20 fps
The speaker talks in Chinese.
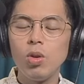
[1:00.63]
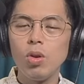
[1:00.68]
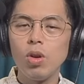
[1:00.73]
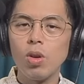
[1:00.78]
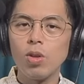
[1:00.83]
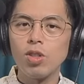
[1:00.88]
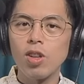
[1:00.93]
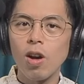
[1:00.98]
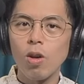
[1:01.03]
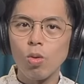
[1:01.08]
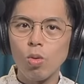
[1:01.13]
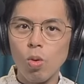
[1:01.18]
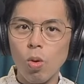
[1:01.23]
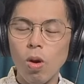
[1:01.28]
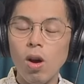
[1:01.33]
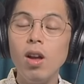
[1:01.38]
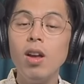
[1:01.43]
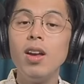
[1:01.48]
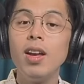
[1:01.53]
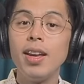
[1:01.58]
会有超
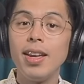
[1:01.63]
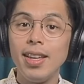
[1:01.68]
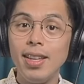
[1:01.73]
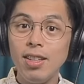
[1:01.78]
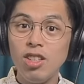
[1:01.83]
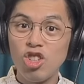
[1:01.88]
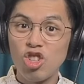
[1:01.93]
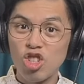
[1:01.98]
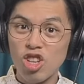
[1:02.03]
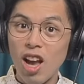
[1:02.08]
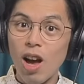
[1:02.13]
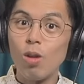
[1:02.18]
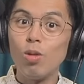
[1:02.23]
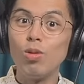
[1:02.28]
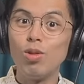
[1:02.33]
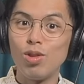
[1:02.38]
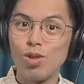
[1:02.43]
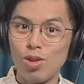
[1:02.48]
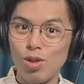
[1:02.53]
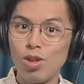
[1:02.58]
过一兆
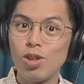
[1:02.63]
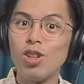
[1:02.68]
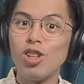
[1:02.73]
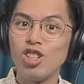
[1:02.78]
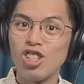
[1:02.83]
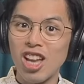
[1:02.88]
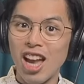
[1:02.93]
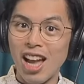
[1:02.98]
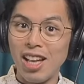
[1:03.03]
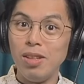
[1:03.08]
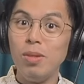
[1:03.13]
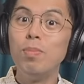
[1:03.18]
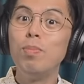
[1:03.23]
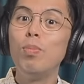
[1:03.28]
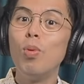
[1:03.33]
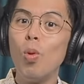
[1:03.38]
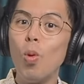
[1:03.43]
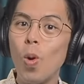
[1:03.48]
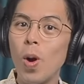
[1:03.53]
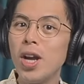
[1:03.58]
只的蝉。
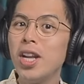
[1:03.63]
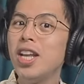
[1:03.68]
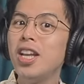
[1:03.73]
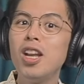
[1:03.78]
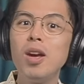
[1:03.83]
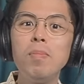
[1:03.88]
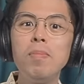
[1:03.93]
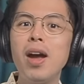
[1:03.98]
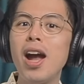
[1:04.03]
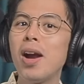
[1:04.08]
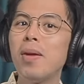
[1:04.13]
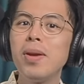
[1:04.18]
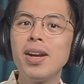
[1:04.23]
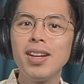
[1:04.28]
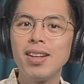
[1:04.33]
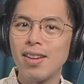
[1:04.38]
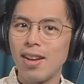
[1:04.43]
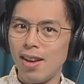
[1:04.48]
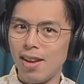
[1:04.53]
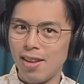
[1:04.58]
Born in
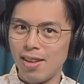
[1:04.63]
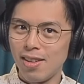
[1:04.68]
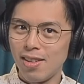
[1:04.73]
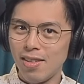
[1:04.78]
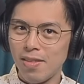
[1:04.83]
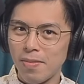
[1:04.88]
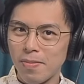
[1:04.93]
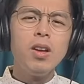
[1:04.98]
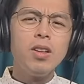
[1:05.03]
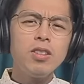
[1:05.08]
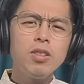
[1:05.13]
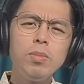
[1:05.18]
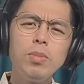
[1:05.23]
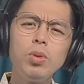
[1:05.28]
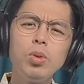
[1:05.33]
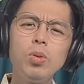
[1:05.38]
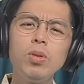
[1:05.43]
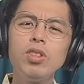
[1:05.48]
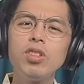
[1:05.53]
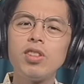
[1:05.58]
America，这么
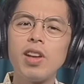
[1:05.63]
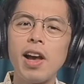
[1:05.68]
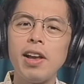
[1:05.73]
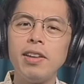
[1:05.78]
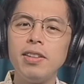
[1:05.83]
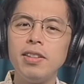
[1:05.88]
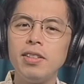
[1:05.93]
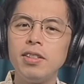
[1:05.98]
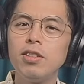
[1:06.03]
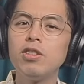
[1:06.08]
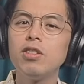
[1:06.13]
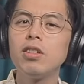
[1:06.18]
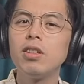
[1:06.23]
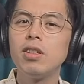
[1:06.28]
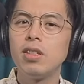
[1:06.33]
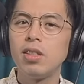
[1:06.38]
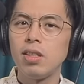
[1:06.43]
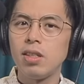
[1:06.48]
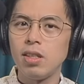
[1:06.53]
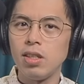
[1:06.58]
多蝉已经是个
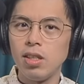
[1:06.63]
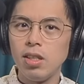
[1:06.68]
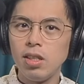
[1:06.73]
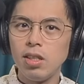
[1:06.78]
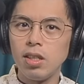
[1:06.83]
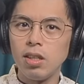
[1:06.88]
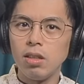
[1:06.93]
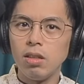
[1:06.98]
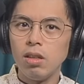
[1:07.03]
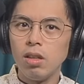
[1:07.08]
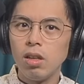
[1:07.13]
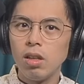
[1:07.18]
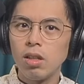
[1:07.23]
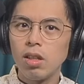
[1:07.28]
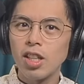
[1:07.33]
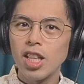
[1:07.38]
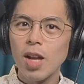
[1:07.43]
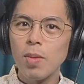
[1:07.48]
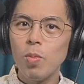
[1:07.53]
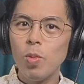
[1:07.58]
奇景。
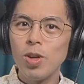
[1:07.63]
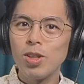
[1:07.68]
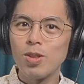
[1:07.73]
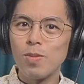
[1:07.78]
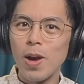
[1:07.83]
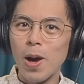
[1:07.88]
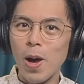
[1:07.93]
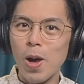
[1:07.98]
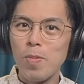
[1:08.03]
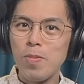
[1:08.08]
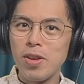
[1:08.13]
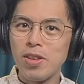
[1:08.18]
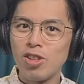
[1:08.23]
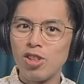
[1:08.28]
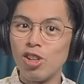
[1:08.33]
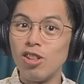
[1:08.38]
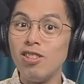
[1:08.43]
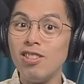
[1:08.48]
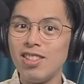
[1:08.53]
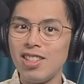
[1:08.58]
那他们为什么还会变
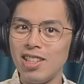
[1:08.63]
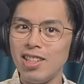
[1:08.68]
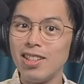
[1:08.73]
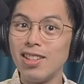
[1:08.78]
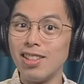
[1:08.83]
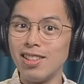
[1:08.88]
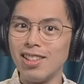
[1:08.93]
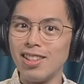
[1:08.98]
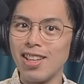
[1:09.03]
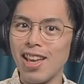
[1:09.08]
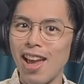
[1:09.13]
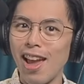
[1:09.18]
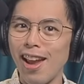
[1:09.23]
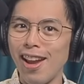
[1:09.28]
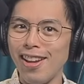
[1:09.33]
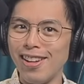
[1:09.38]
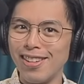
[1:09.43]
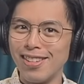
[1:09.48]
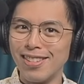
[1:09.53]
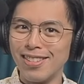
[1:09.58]
成饥渴的
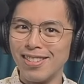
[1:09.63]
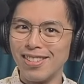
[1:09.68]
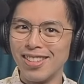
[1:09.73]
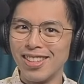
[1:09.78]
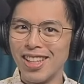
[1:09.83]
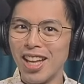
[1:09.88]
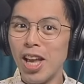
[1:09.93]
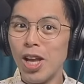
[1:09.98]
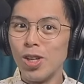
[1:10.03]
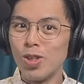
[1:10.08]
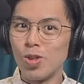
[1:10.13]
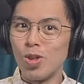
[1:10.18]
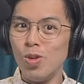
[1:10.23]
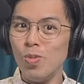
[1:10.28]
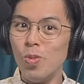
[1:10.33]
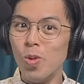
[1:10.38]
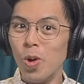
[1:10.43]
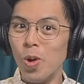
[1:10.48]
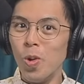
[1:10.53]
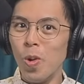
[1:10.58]
gay 呢？群
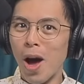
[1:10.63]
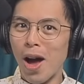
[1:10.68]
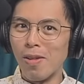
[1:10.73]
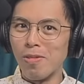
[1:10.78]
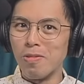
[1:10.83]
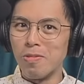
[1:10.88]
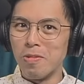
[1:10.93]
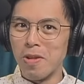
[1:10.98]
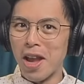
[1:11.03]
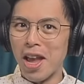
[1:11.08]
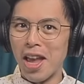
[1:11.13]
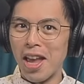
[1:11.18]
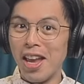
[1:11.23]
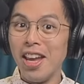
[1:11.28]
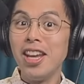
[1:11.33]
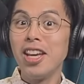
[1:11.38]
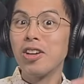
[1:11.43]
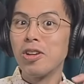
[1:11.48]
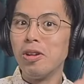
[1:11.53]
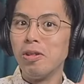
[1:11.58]
魔乱舞
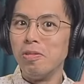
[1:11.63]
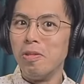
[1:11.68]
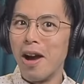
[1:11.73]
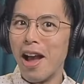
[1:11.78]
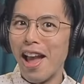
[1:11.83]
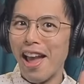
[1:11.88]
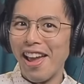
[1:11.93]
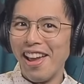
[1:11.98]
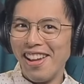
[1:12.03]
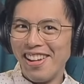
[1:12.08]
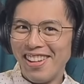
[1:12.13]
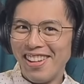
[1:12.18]
哎，In a good way，